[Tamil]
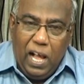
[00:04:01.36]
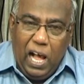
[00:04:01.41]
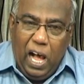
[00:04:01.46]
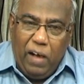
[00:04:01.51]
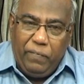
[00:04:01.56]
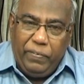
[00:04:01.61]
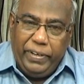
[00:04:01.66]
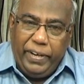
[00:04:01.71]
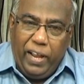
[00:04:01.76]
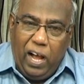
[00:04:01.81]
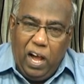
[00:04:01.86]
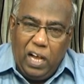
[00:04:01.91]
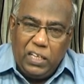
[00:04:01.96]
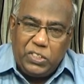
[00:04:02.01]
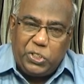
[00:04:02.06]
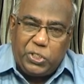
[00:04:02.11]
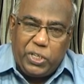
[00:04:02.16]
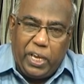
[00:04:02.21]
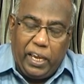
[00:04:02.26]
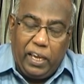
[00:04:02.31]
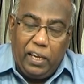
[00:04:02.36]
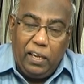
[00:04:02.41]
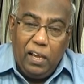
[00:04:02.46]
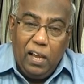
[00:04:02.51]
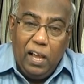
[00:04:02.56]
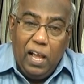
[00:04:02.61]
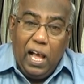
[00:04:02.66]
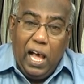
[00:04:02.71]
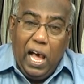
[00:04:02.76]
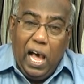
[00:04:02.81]
அவன் ஆசை
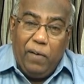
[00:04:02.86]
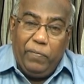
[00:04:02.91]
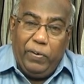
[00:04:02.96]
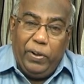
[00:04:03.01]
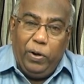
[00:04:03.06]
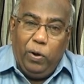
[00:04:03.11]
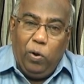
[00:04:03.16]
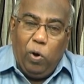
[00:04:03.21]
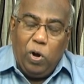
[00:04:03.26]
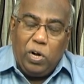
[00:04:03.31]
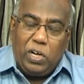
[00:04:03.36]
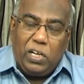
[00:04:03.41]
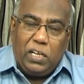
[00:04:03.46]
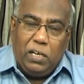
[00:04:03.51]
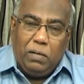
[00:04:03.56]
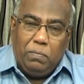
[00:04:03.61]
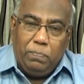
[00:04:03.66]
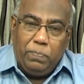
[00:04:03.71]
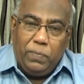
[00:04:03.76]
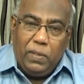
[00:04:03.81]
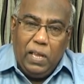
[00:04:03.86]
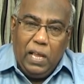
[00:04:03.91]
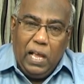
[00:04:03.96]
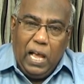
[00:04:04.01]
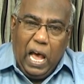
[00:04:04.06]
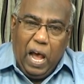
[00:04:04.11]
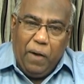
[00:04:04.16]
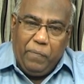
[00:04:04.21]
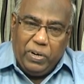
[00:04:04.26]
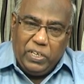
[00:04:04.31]
அவன் நோக்கம்
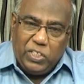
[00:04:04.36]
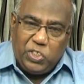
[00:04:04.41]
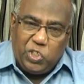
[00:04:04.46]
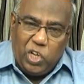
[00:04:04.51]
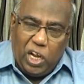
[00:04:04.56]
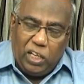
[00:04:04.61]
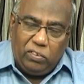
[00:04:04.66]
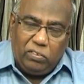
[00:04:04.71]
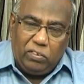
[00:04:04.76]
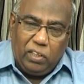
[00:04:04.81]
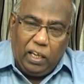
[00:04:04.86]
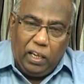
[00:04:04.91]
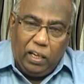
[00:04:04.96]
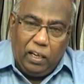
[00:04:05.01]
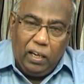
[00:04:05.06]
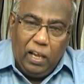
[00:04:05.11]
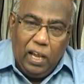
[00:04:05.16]
அவன் சக்தி